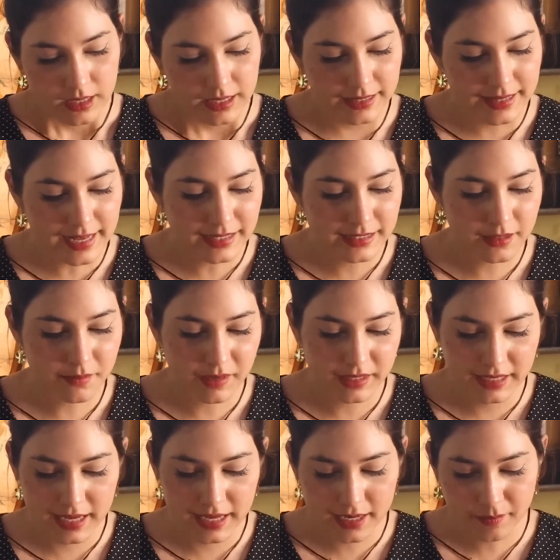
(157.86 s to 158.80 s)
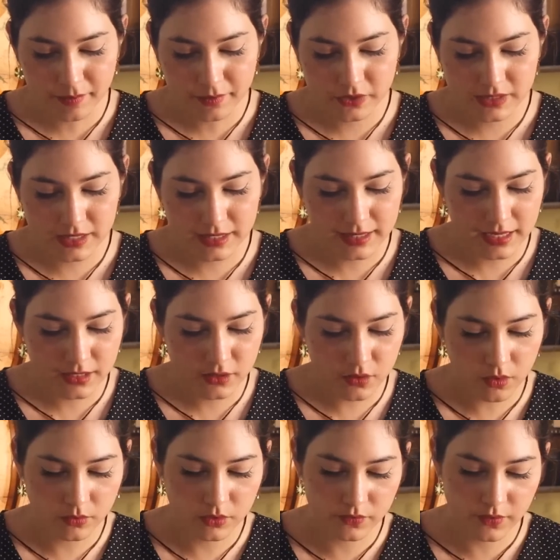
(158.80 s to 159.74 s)
E dessa maneira
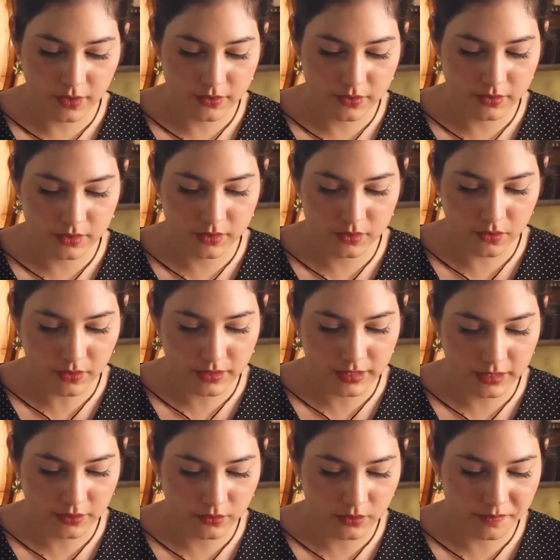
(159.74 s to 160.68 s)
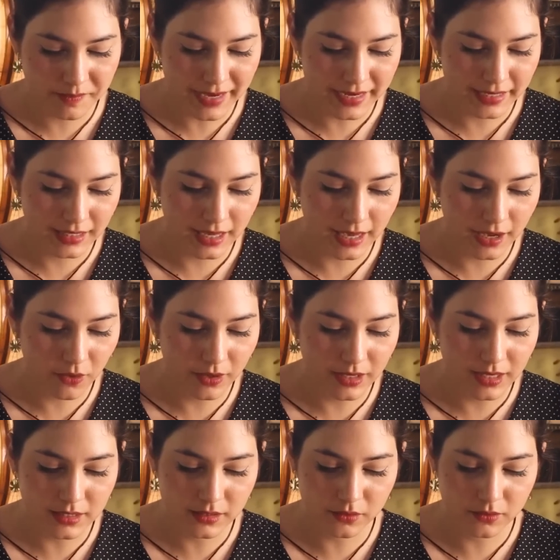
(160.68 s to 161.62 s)
procedeis com os vossos escolhidos para que
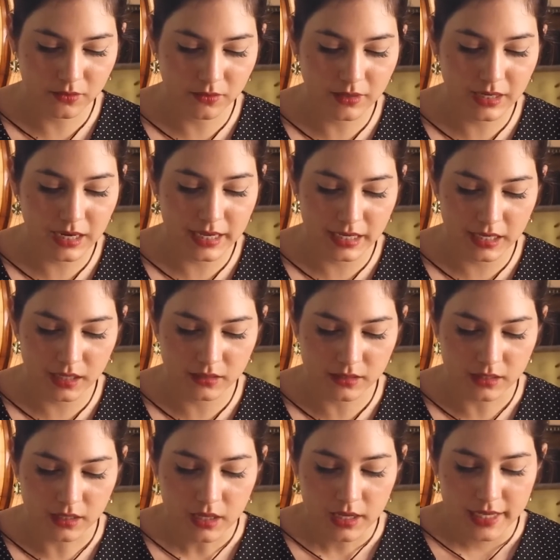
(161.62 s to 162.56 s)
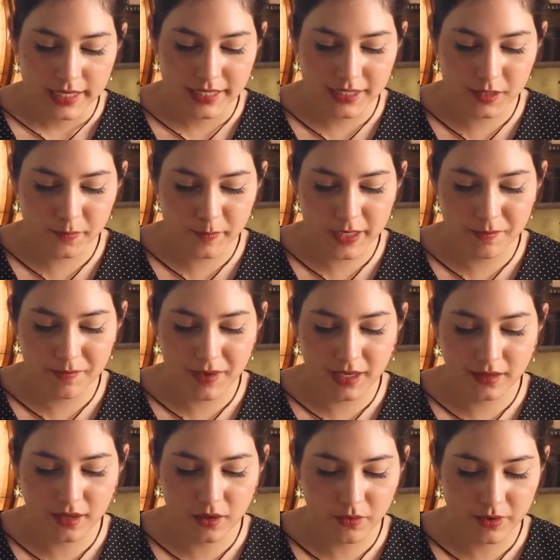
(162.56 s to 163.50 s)
reconheçam com clareza e
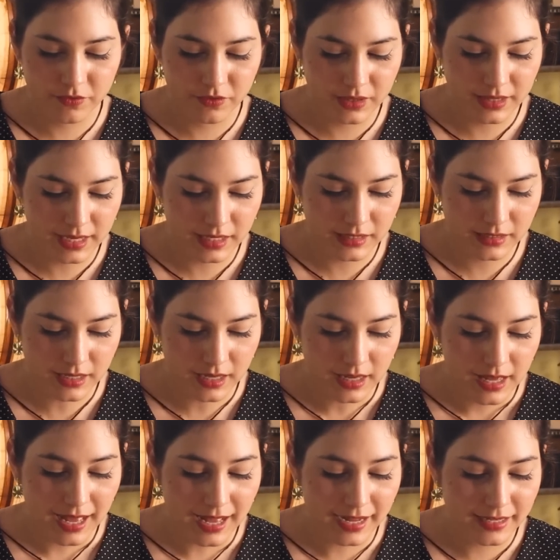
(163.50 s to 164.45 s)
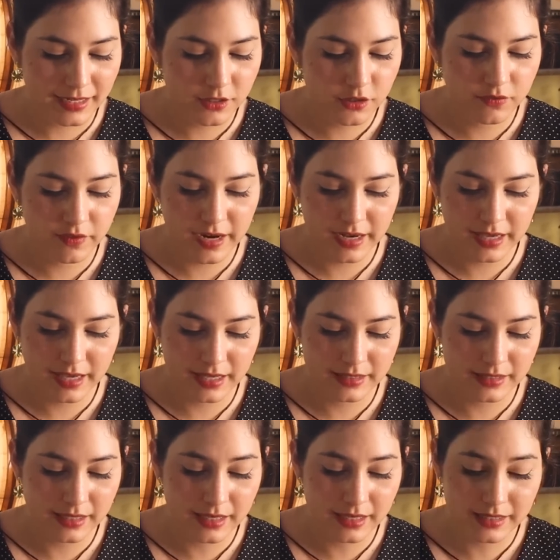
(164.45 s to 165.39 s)
experimentem com evidência a grande
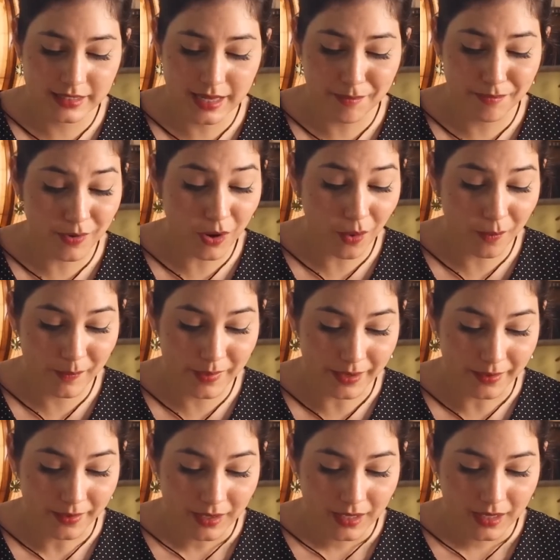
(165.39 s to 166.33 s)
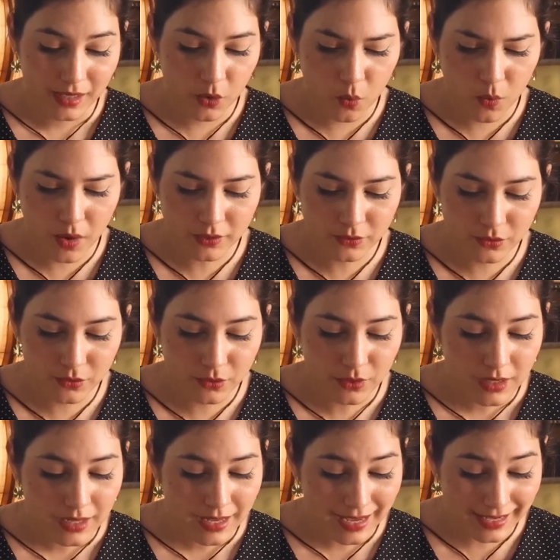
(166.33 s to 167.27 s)
fraqueza que lhes é própria e
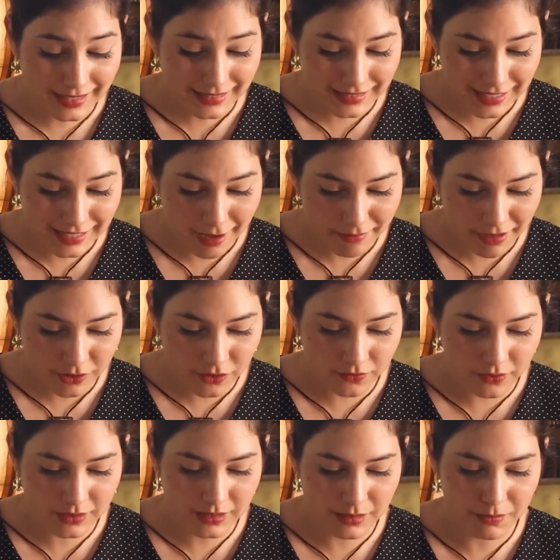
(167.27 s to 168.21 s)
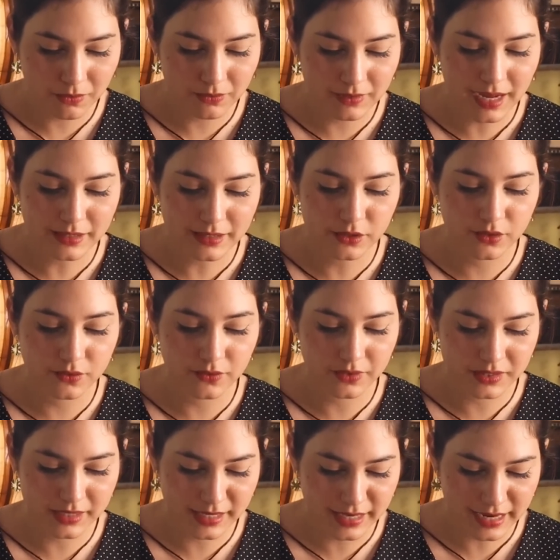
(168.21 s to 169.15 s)
quanto recebem de vossa bondade e de
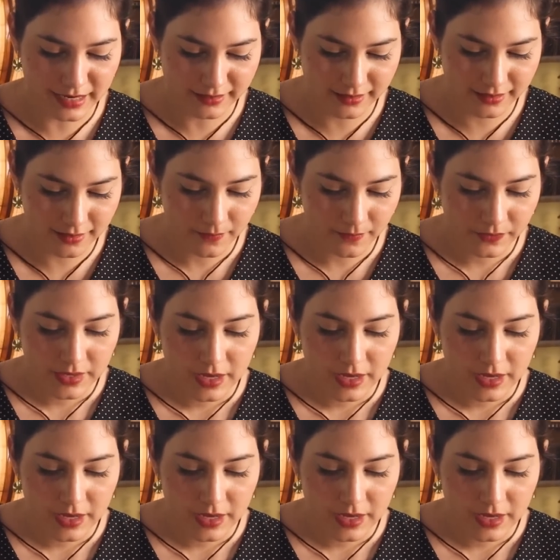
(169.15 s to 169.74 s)
vossa graça.